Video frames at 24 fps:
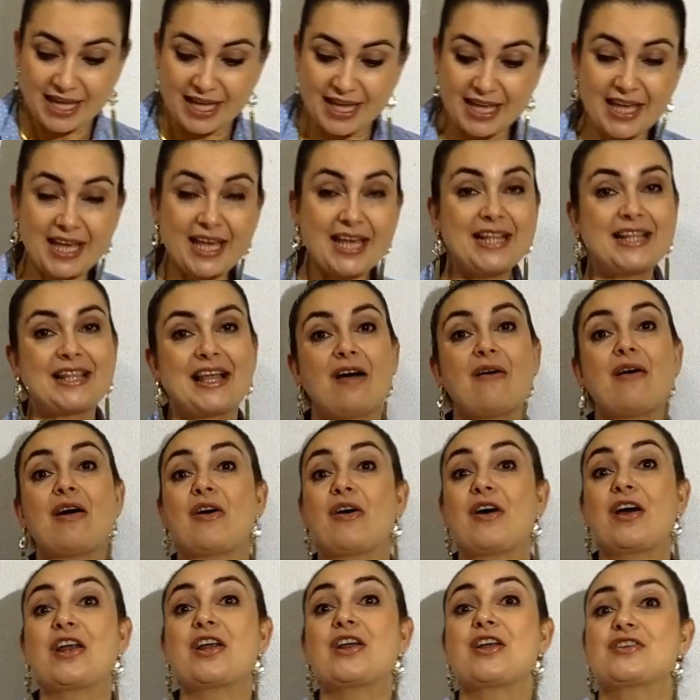Então,
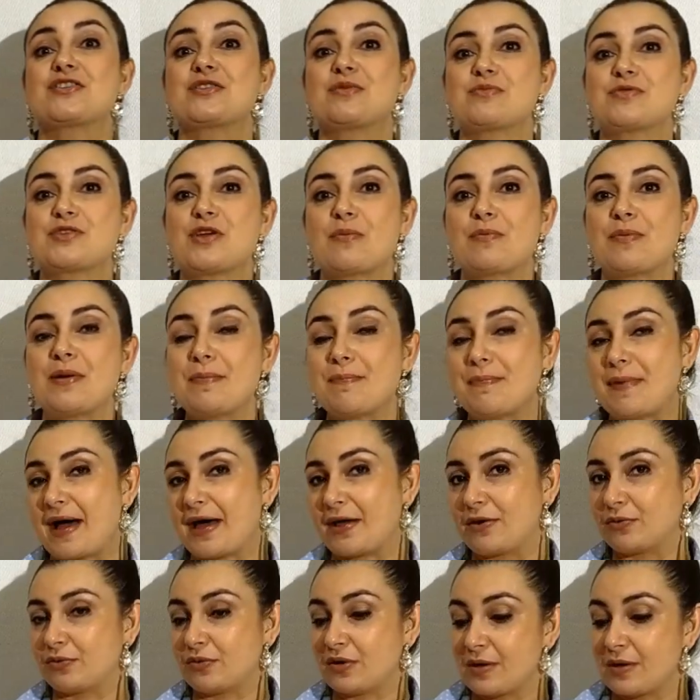agora nós vamos ao preparo.